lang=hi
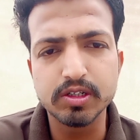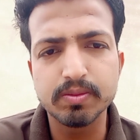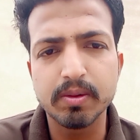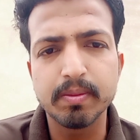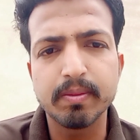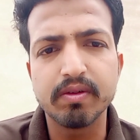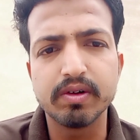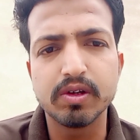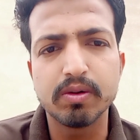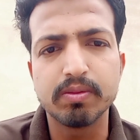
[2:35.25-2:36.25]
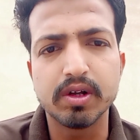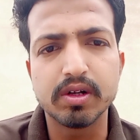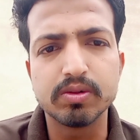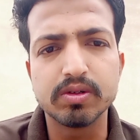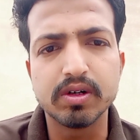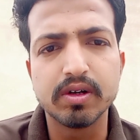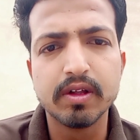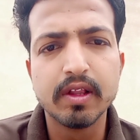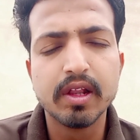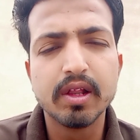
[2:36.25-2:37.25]
आपको इंग्लिश में भी मैं वीडियो
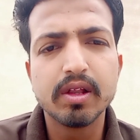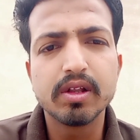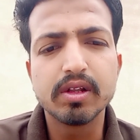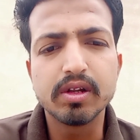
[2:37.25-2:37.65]
बना दूँगा